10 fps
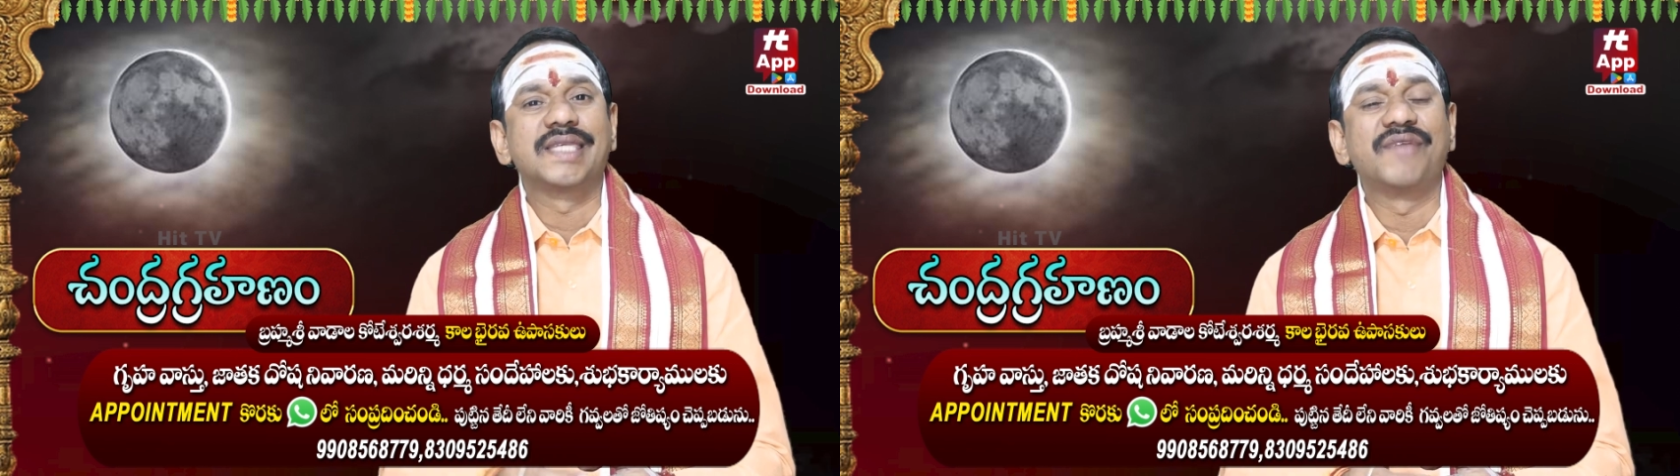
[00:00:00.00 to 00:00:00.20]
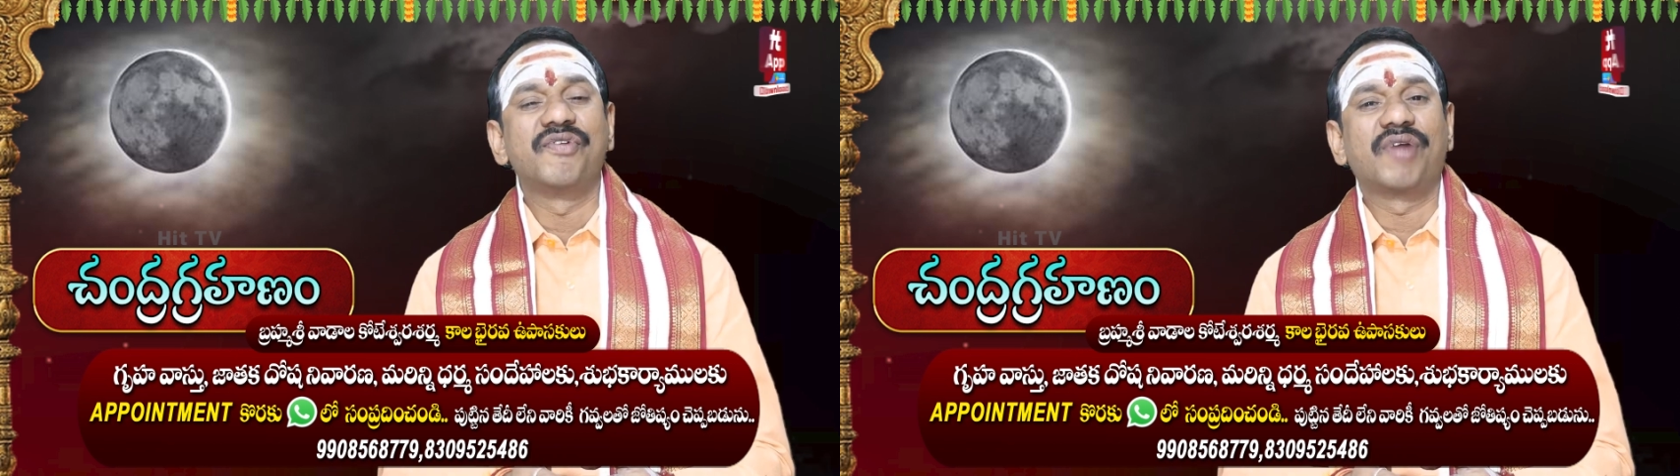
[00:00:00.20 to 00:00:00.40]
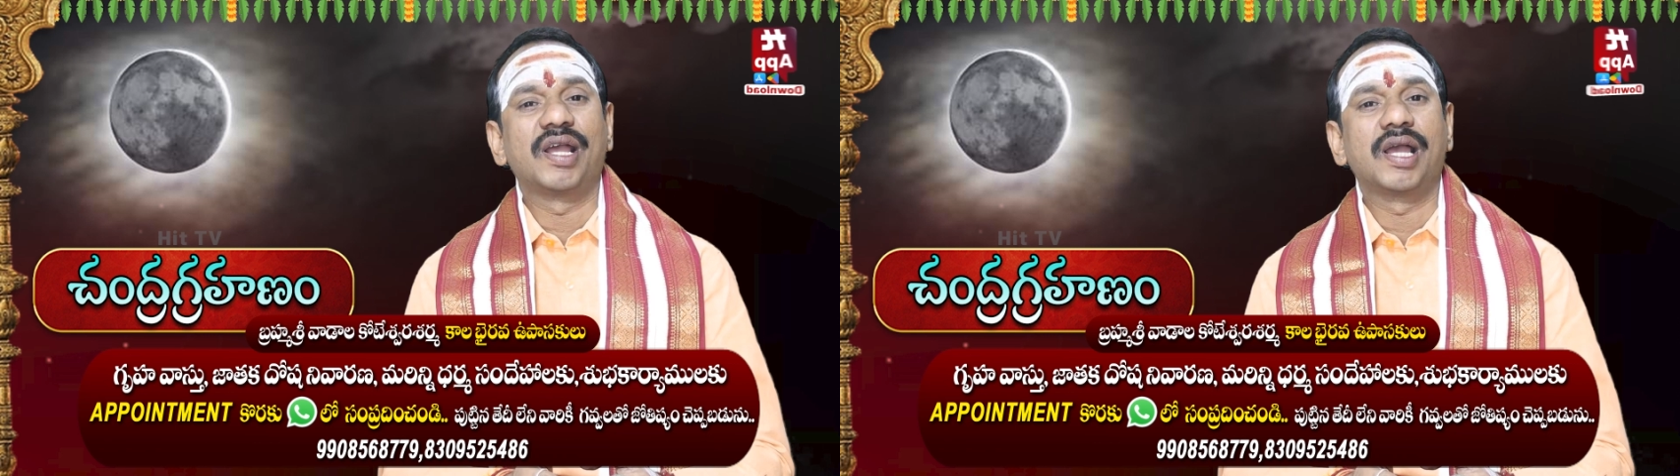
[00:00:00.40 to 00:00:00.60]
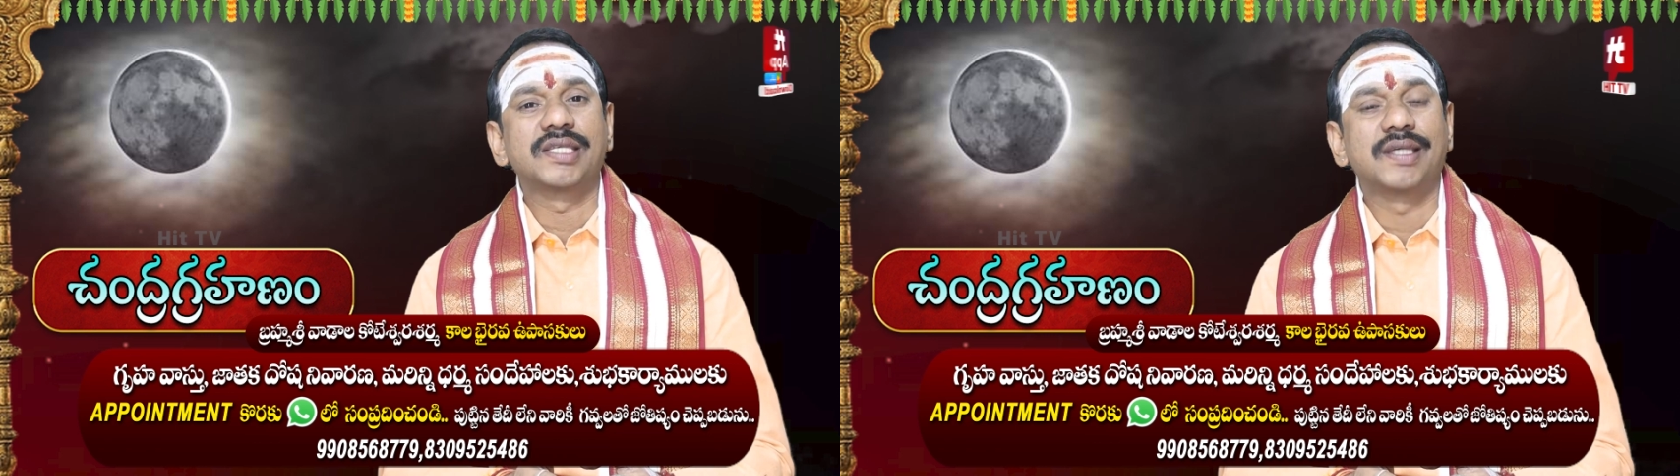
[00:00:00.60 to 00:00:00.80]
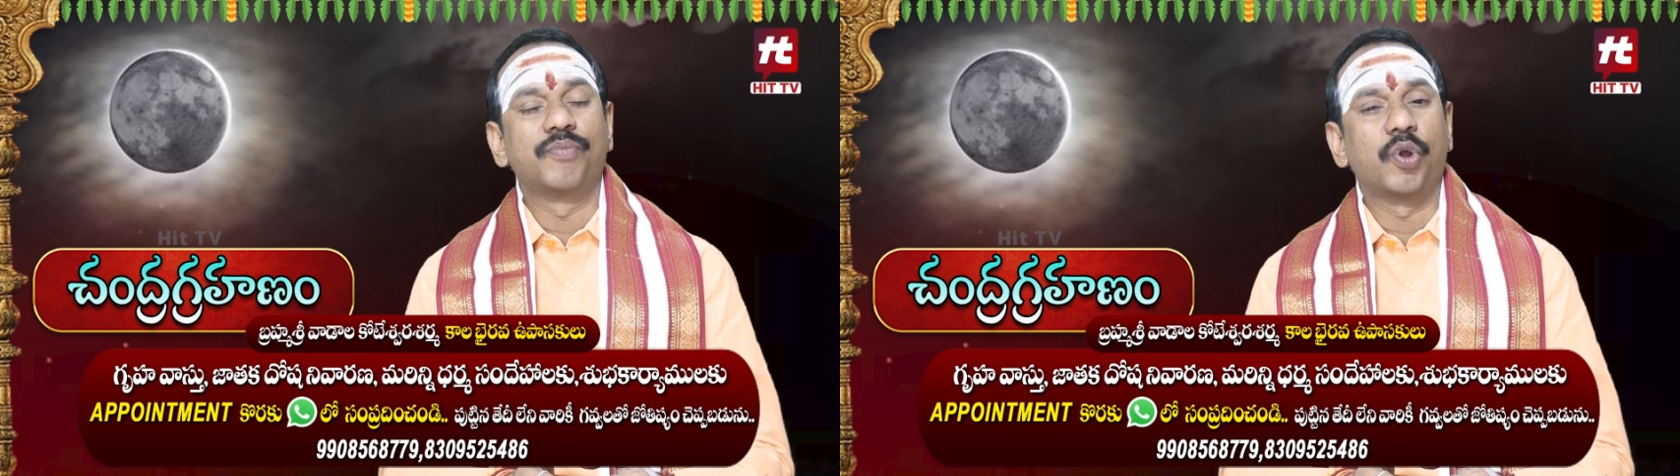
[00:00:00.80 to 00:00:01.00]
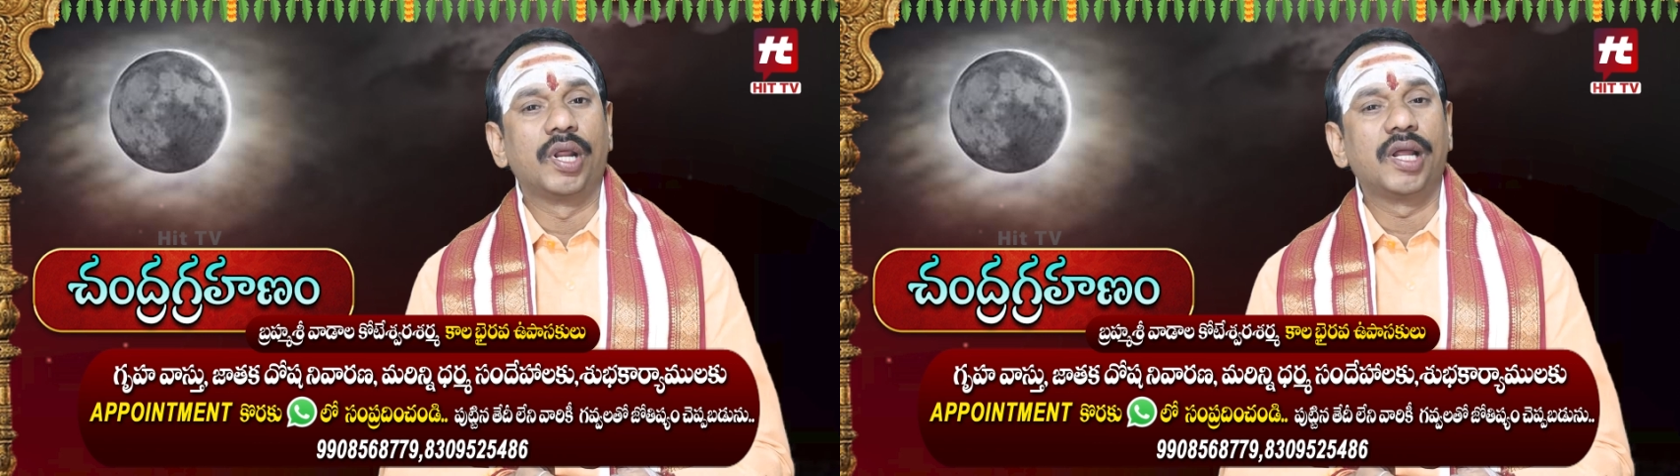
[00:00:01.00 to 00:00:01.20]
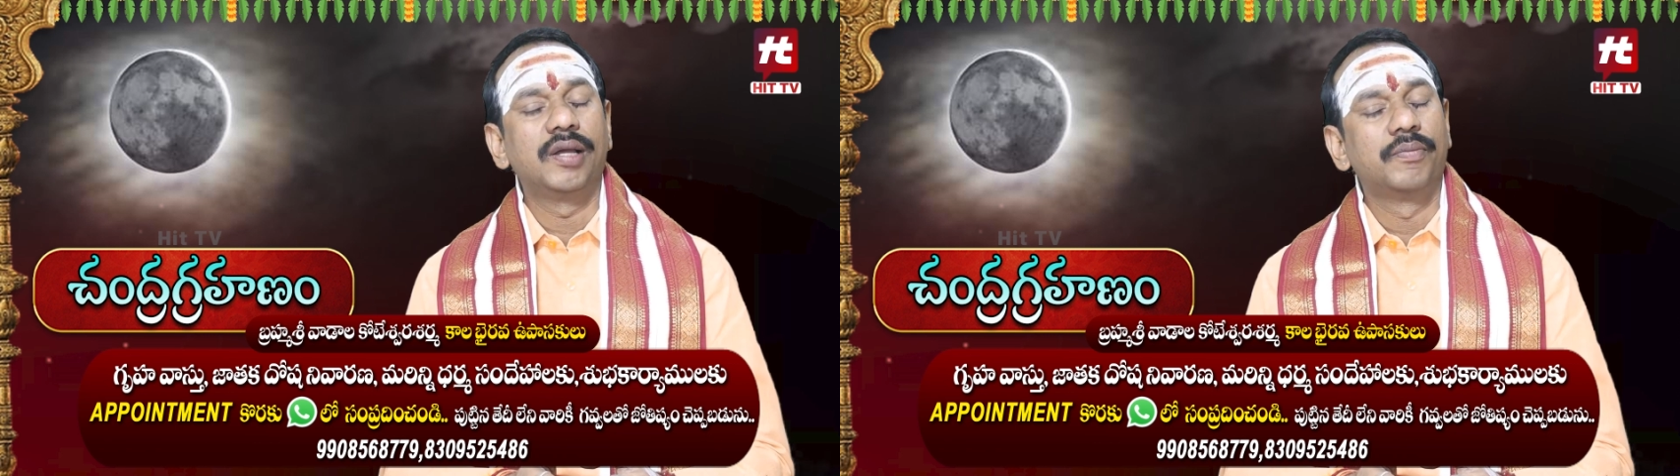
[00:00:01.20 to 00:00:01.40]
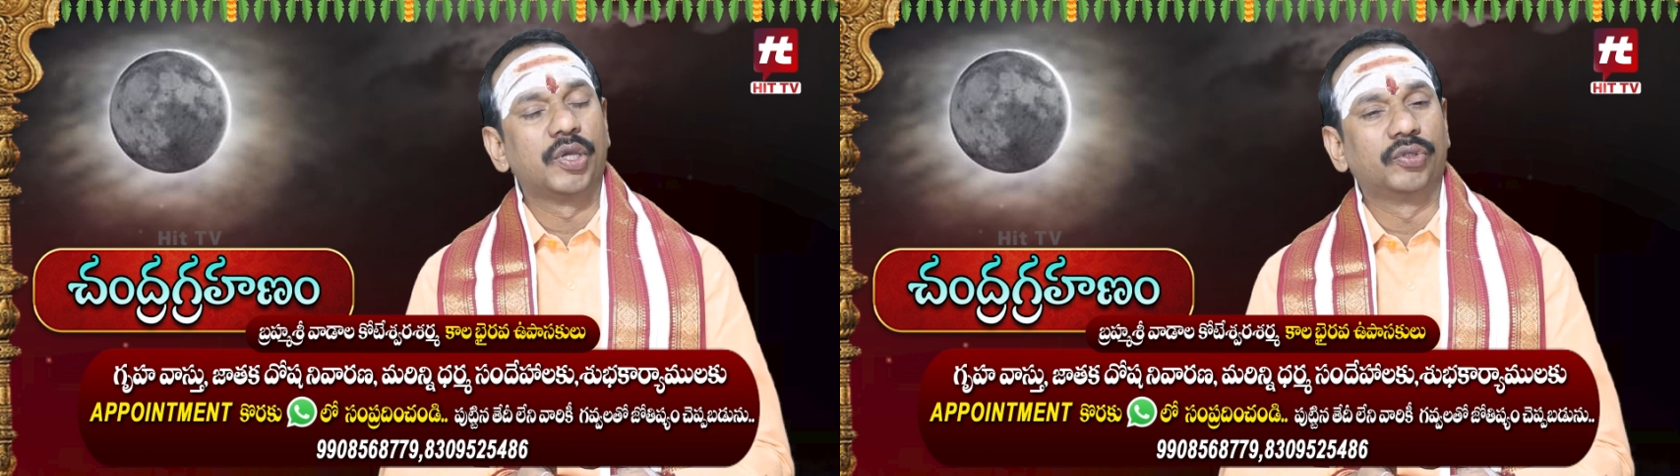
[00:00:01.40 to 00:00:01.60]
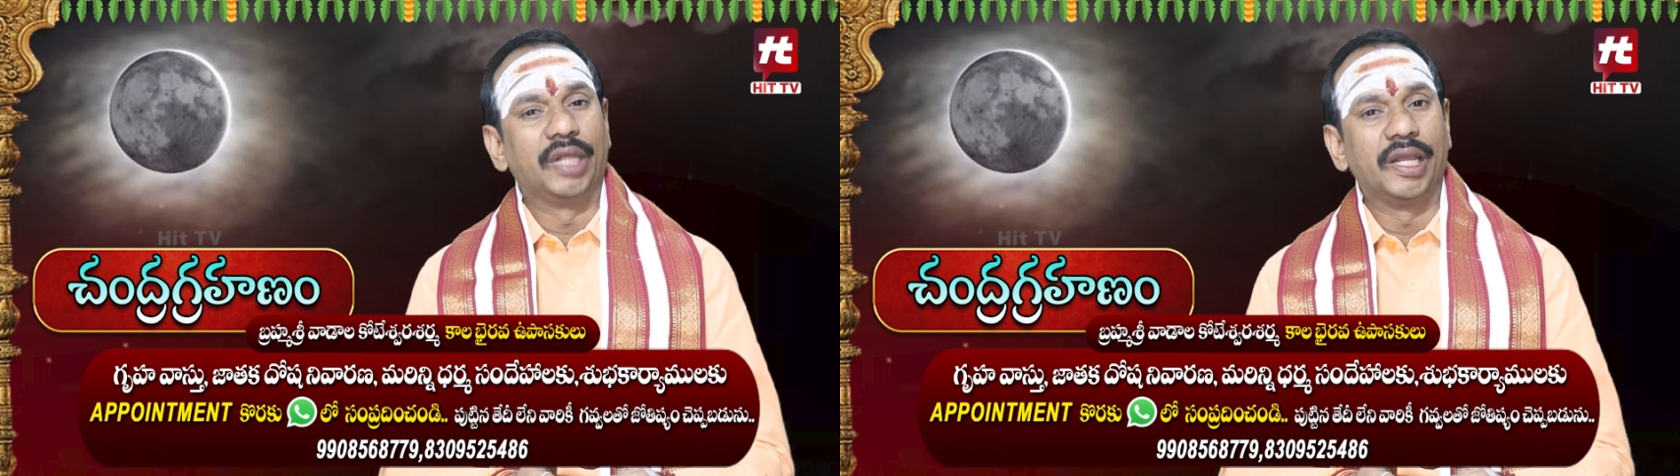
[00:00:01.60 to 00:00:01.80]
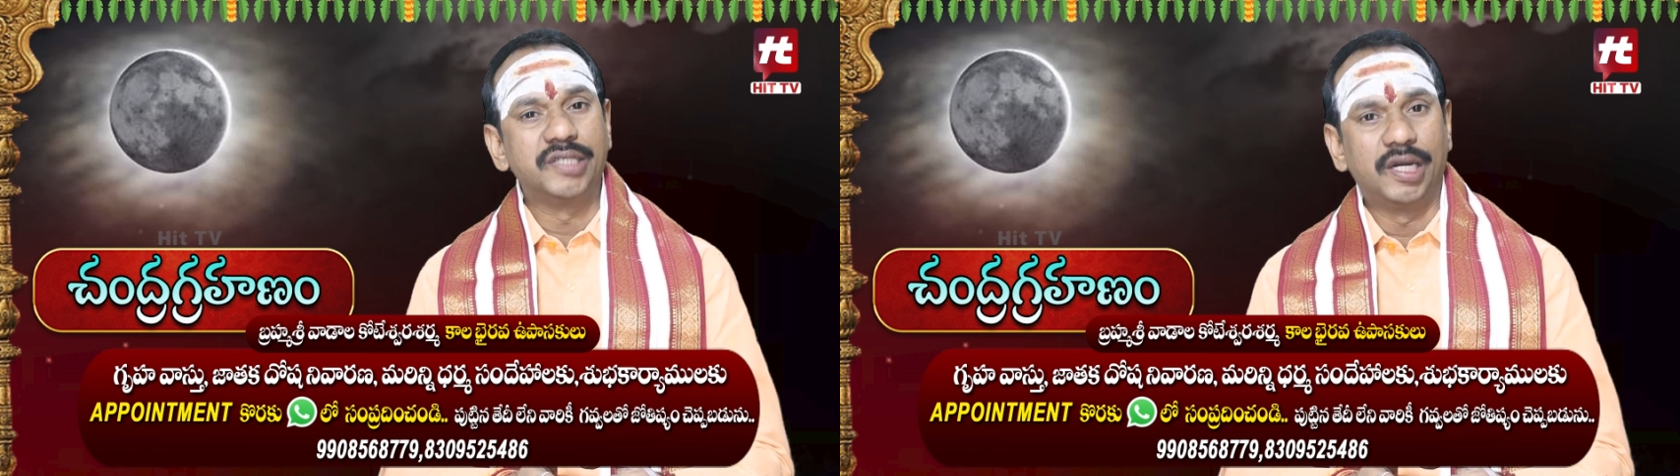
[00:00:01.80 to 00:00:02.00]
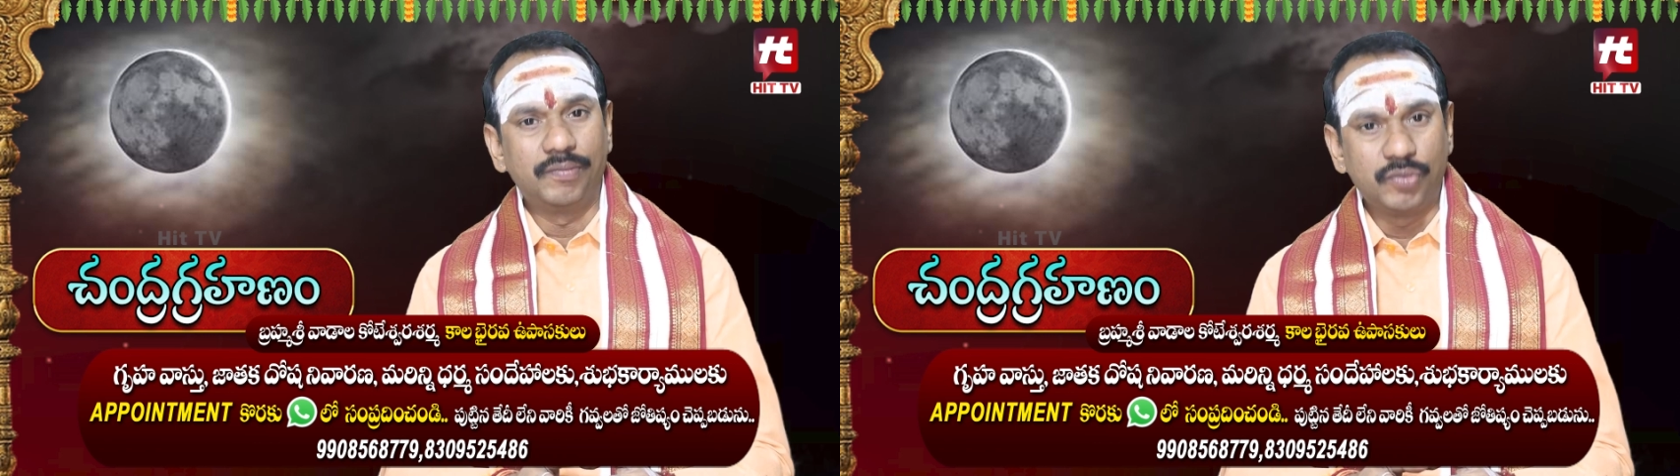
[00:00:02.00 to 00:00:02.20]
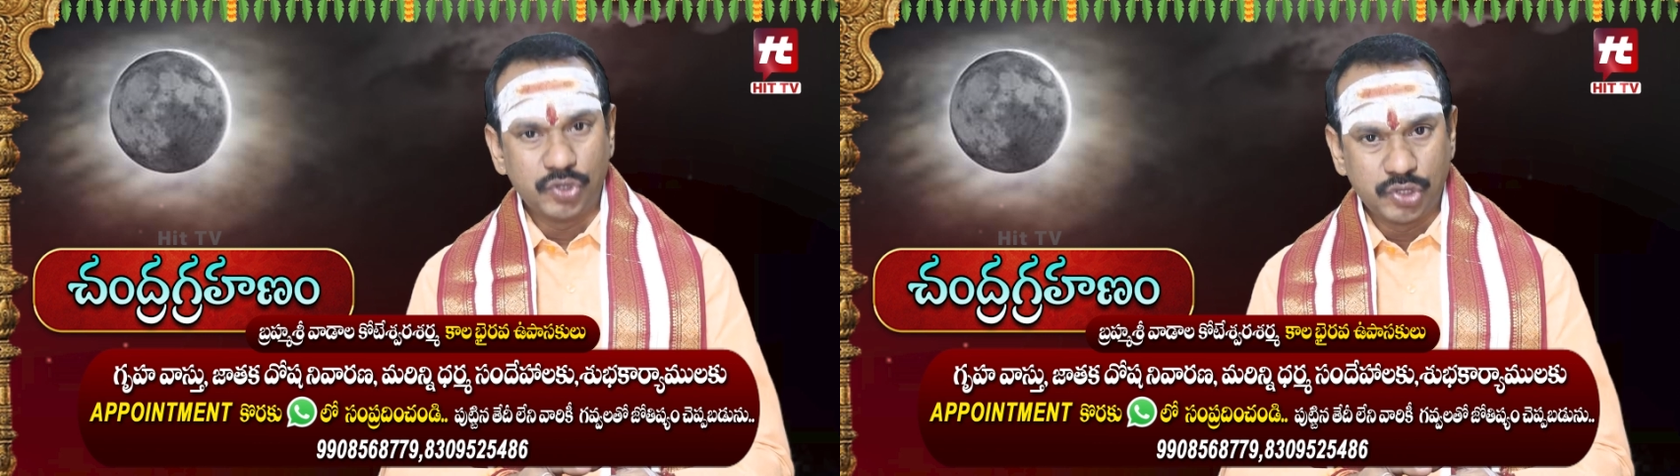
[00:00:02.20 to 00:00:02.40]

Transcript: సవివరంగా సంపూర్ణంగా మీకు తెలియజేయడం